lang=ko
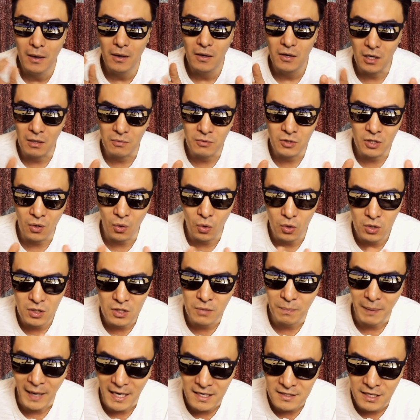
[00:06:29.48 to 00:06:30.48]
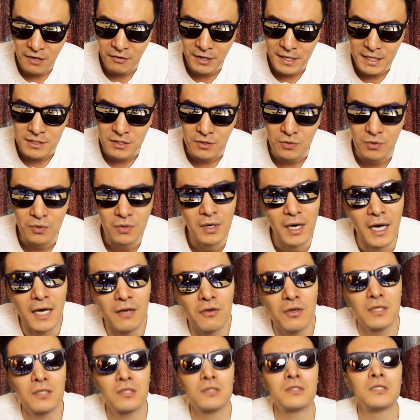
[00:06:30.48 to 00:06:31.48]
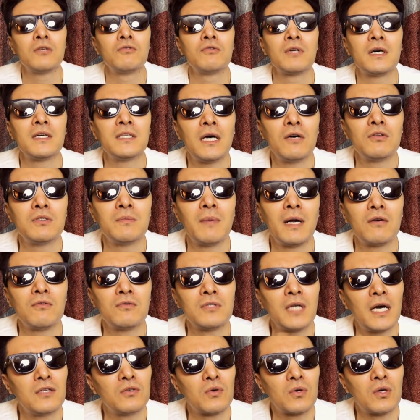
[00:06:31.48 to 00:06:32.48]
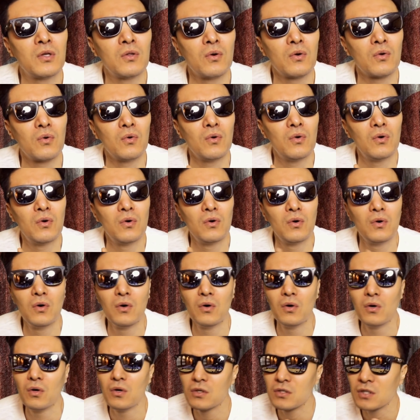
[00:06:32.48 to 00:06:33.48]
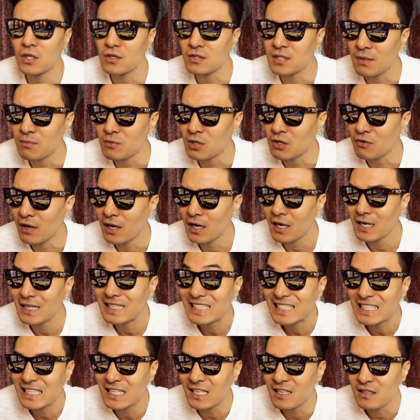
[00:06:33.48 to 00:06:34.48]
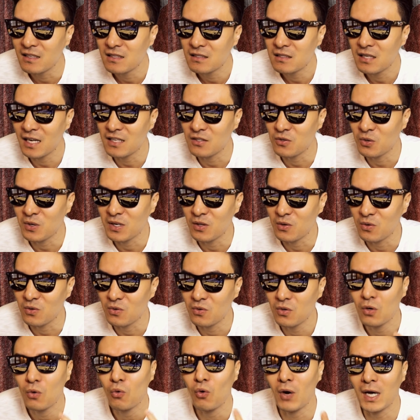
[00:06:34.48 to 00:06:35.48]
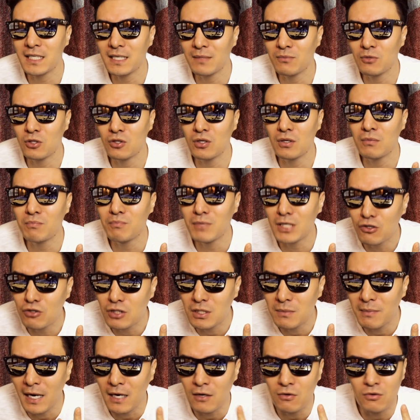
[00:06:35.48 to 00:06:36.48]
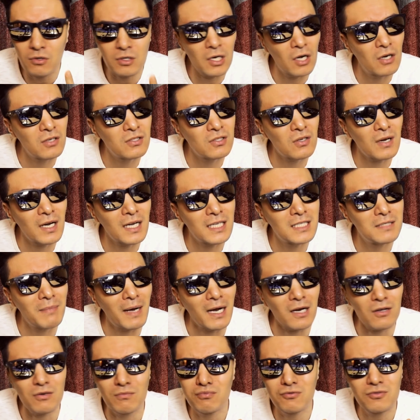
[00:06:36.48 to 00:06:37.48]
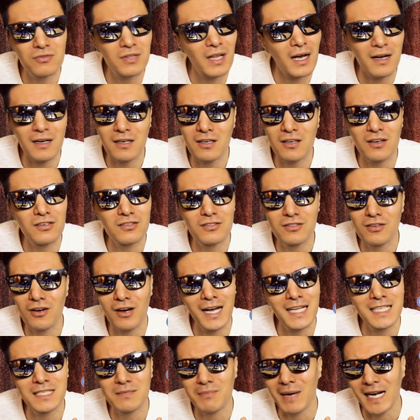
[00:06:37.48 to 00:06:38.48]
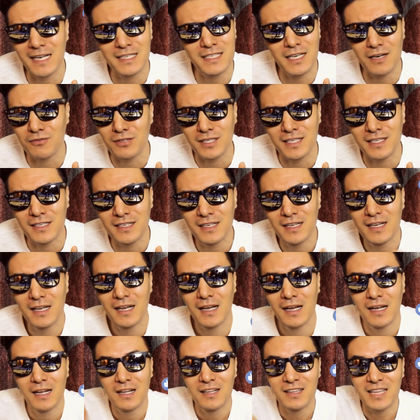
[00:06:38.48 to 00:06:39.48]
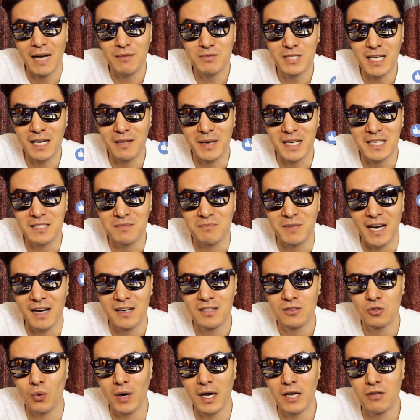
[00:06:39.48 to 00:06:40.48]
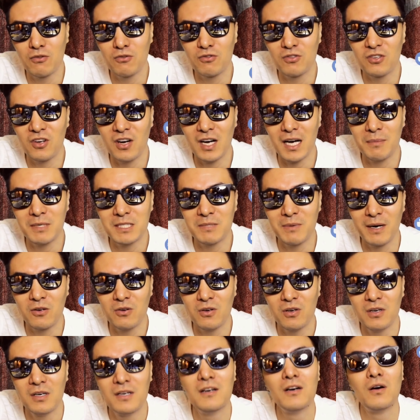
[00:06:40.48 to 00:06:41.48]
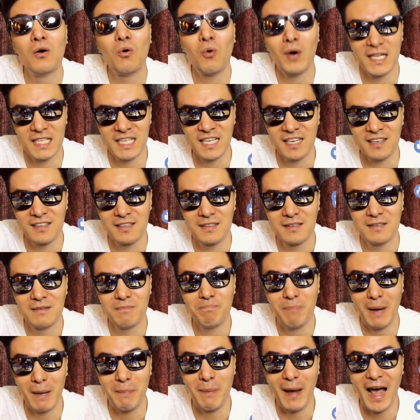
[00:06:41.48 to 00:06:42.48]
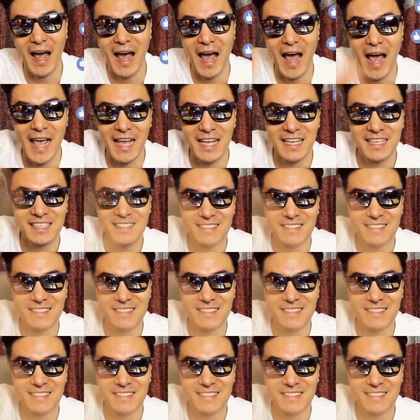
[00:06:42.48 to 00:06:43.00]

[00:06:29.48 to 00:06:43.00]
여러분들 오늘도 바른 생활하시고 학교에서 친구들과 싸우지 말고 사이좋게 놀고 선생님들과 특히 사이좋게 놀고 과제물들 미루지 말고 결석하지 말고 무단 결석하지 말자 우리 다음 시간에 뵙겠습니다. 좋아요 누르는 거 까먹지 말고 화이팅! 바이바이!